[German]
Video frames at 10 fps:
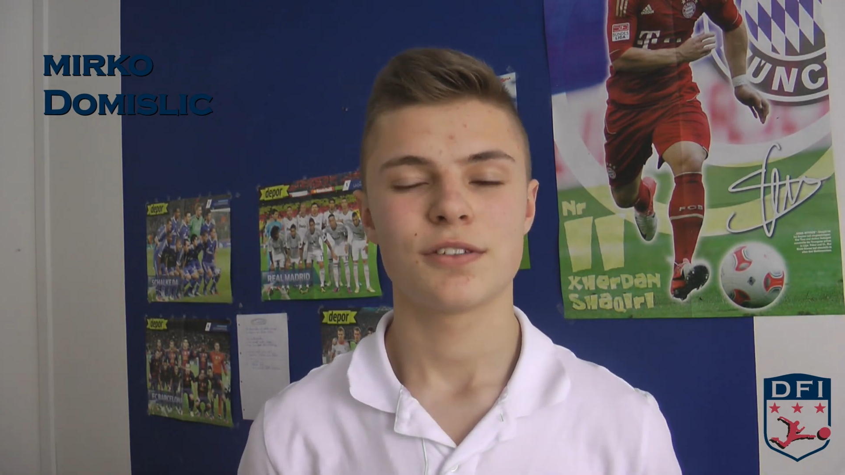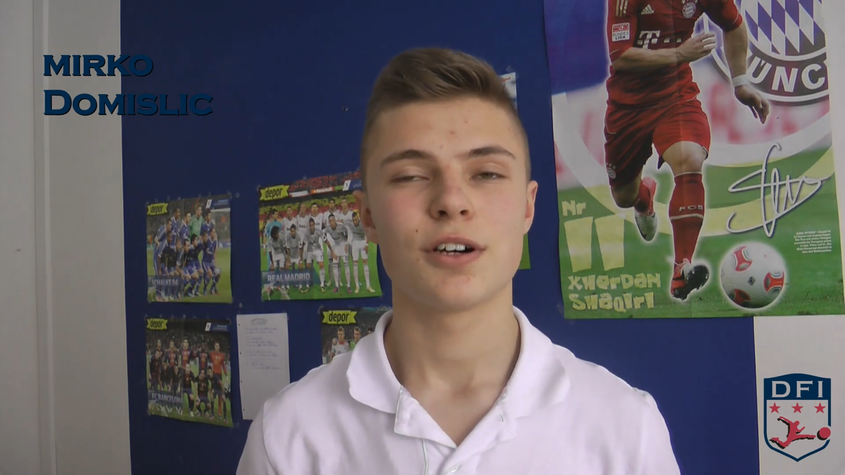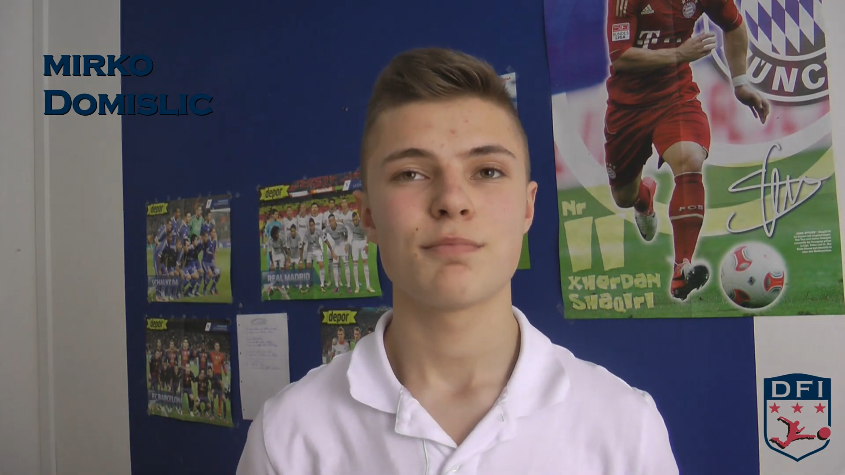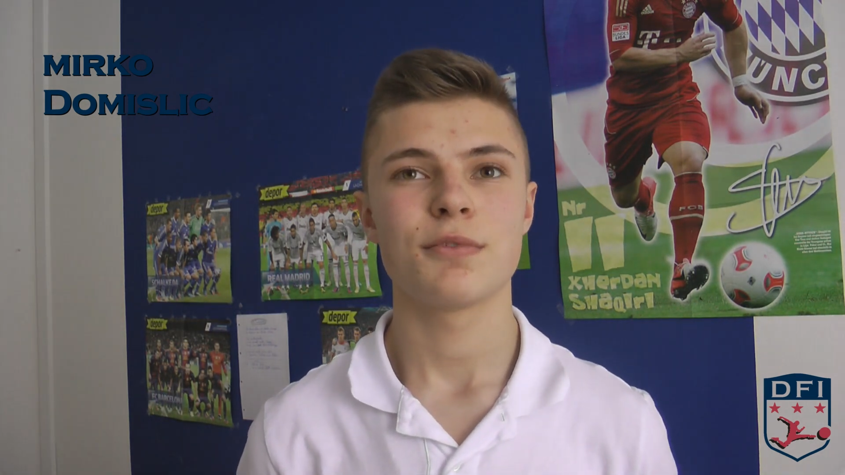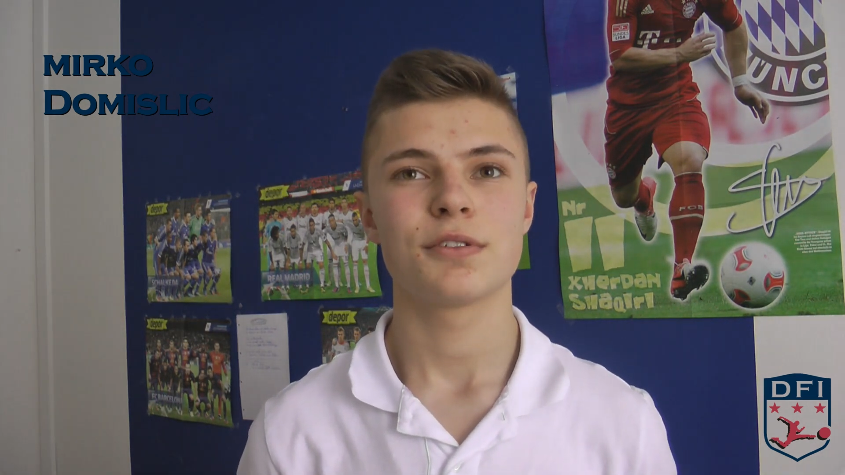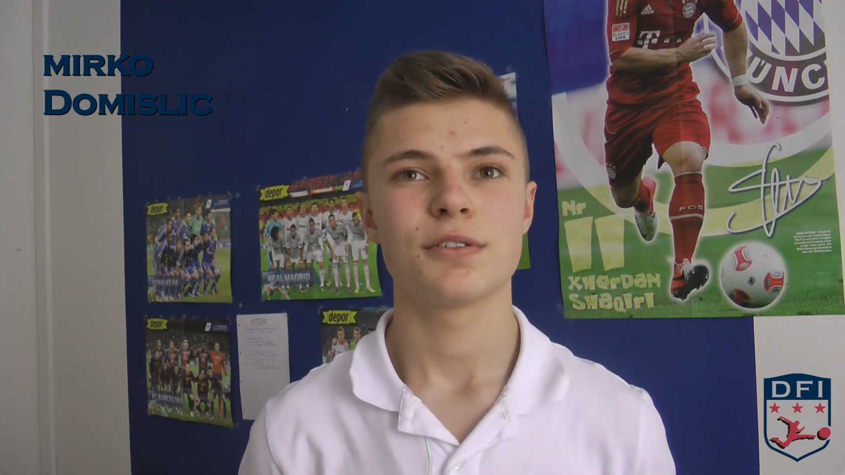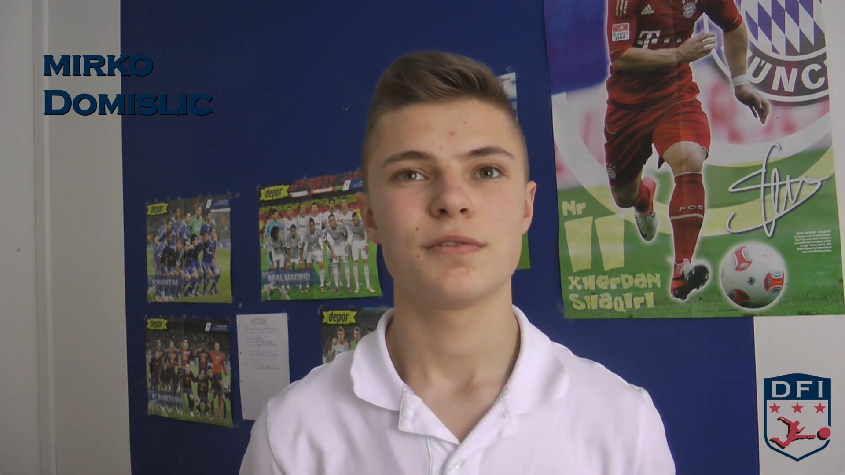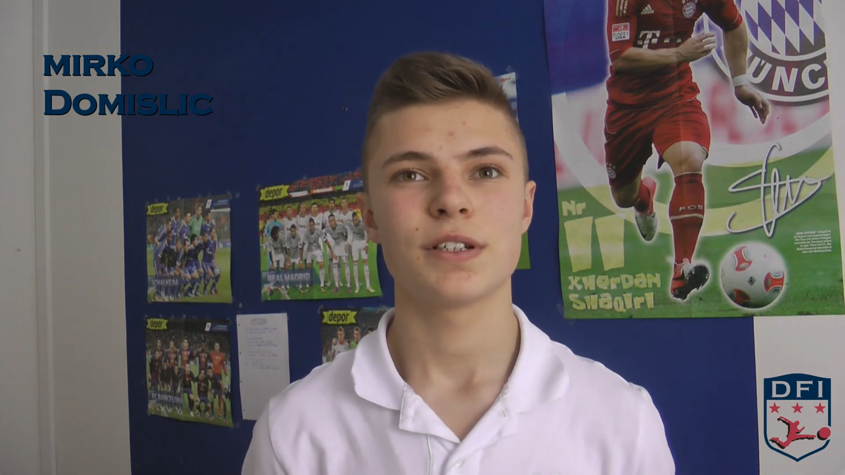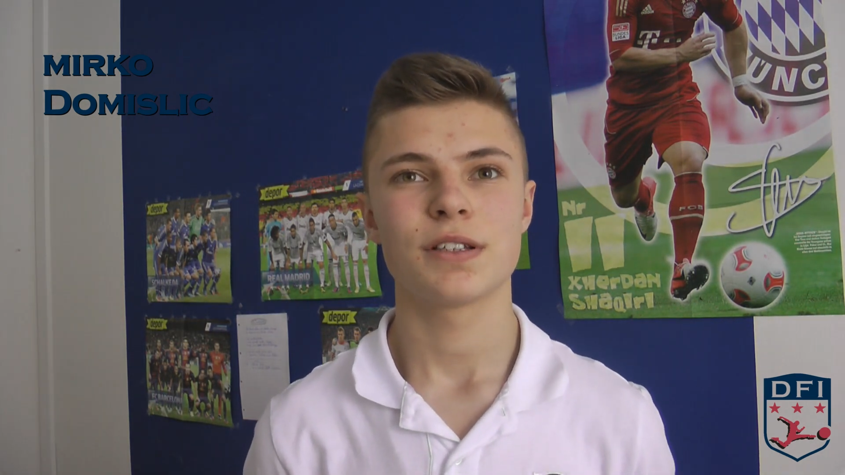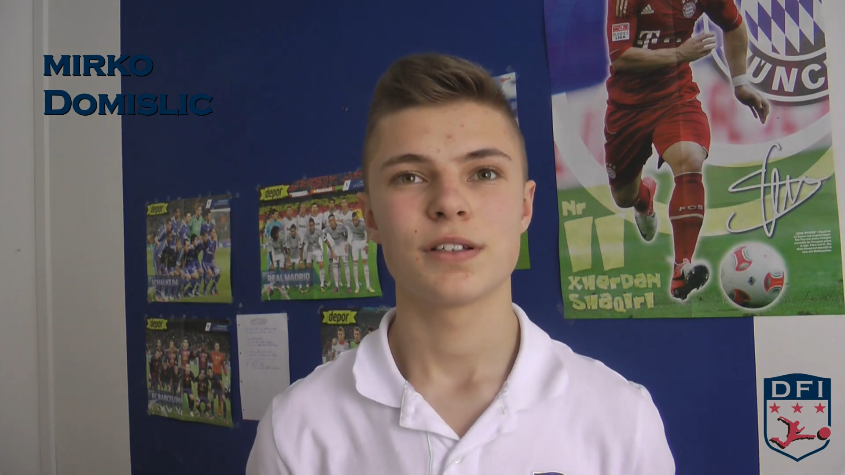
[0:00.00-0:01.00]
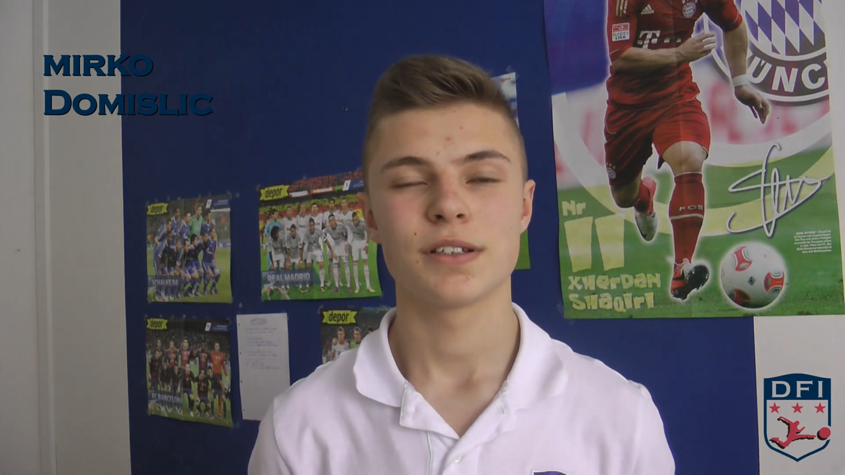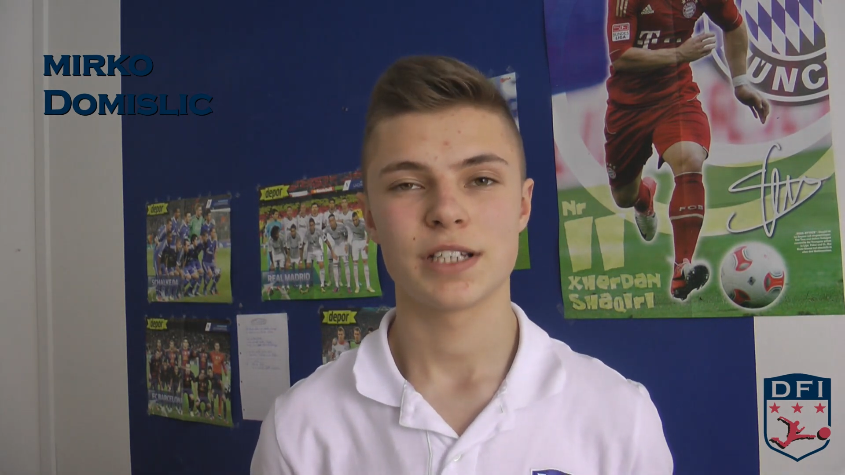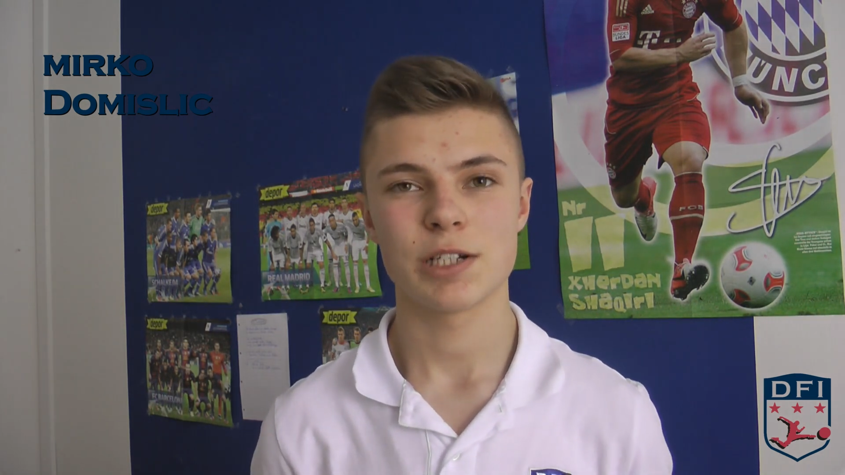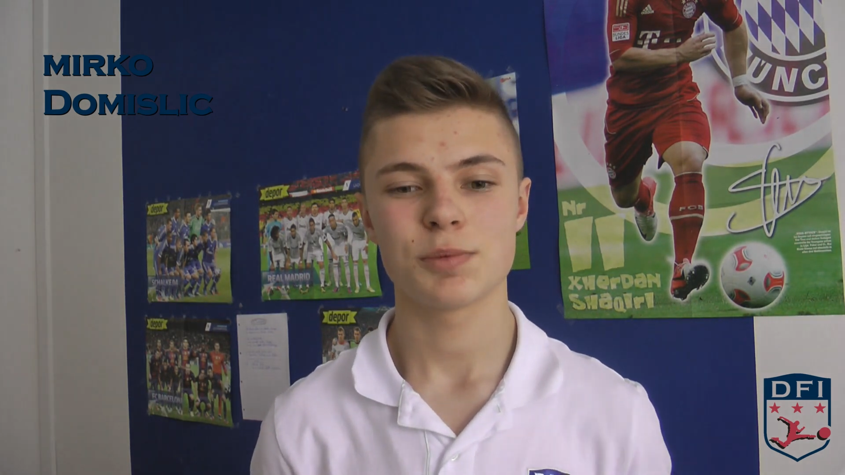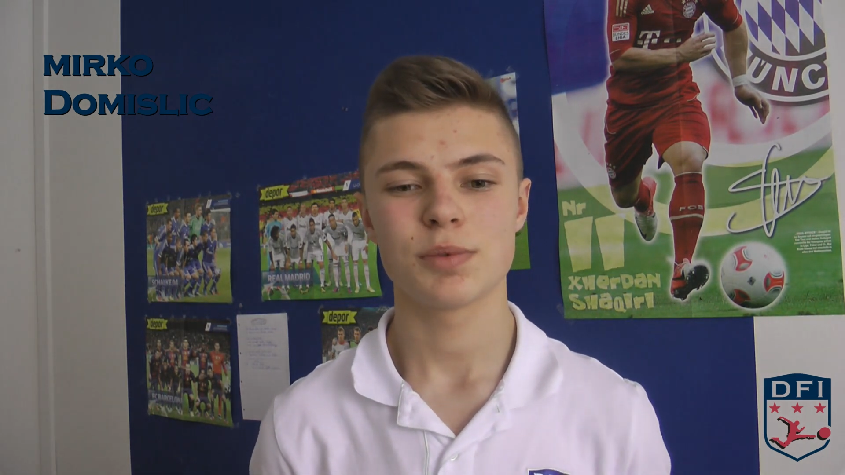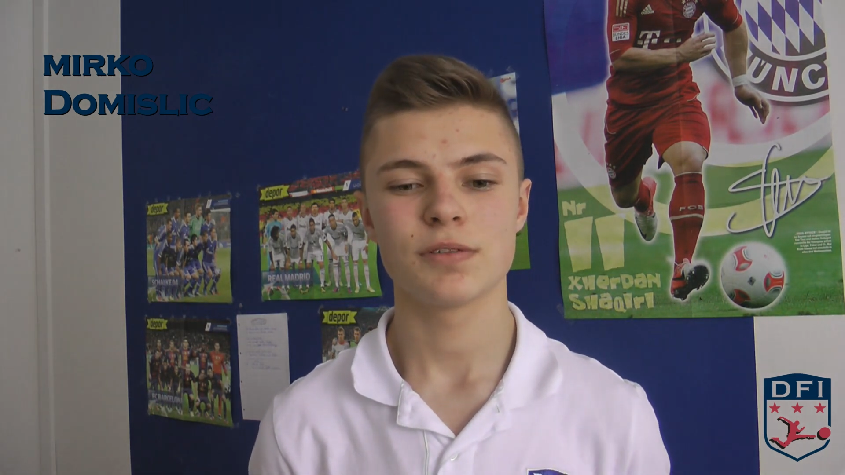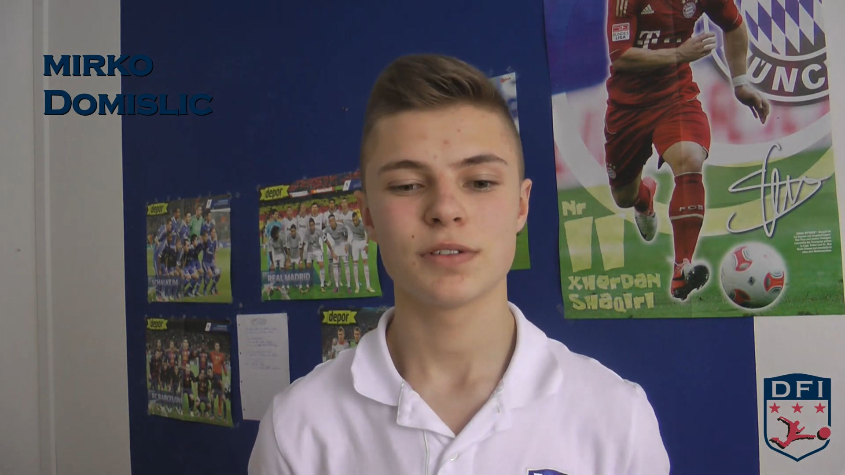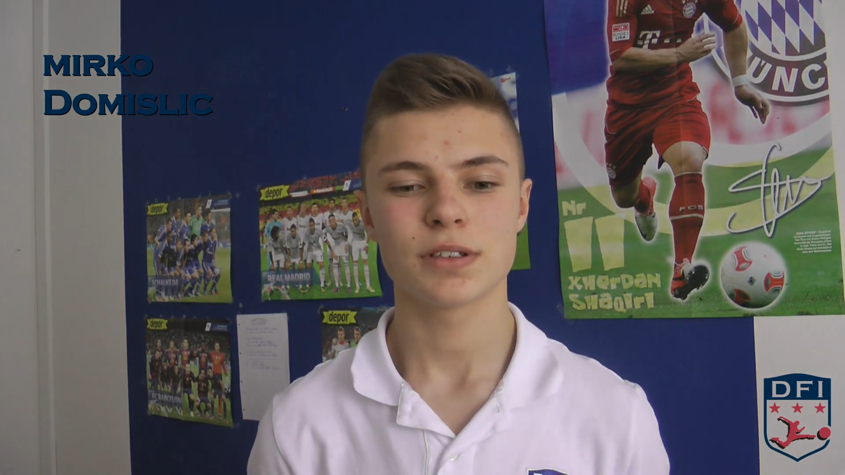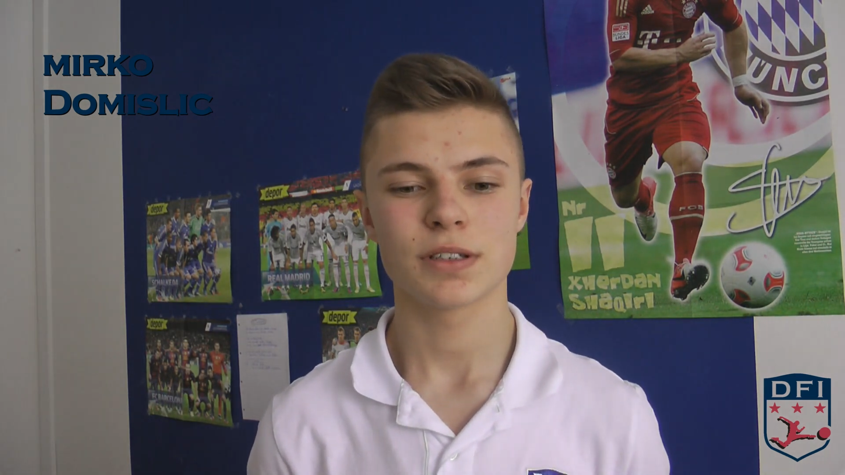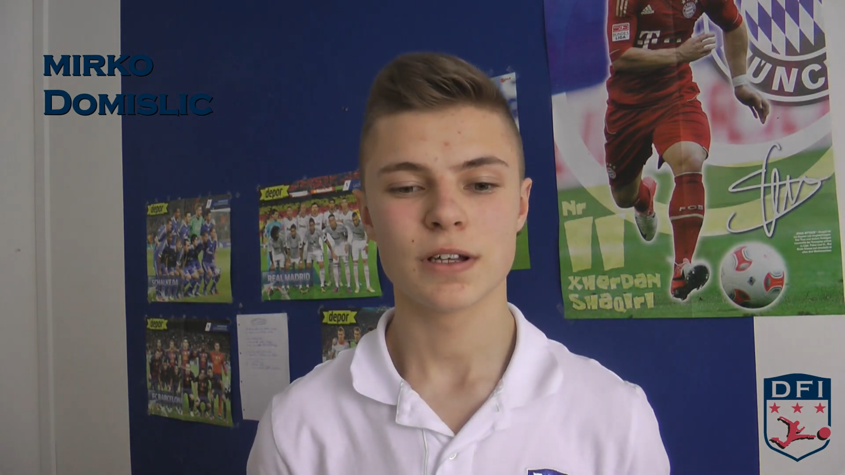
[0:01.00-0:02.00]
top motiviert,
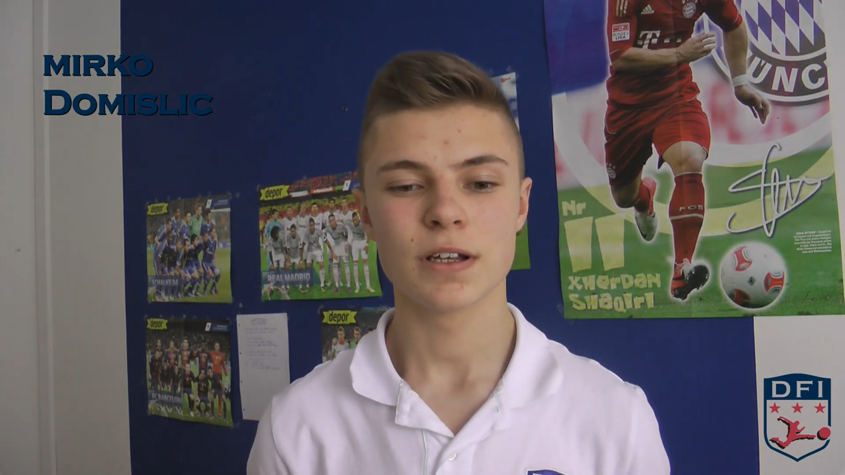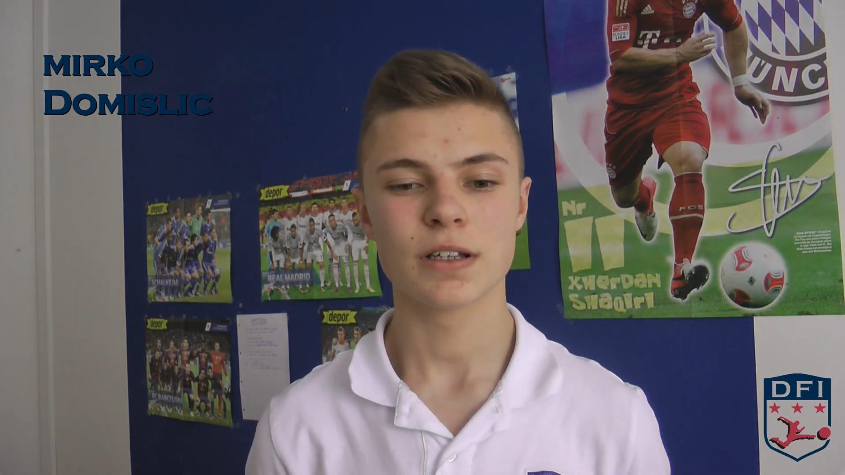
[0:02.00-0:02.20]
selbstbewusst.